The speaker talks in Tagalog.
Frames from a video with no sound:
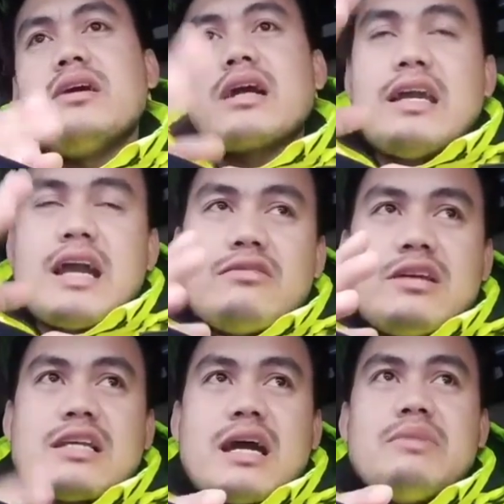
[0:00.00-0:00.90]
Kaya kung
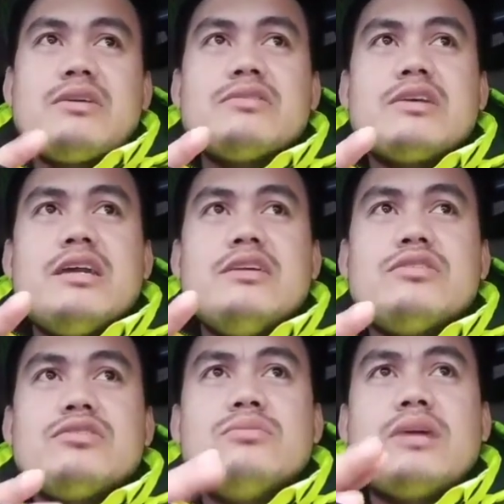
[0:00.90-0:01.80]
nasabi ko sa inyo to
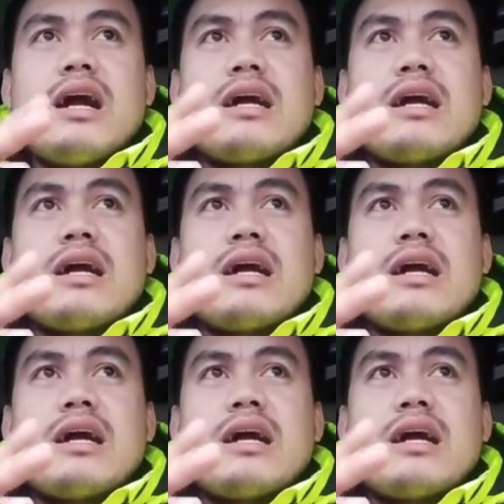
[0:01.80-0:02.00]
mga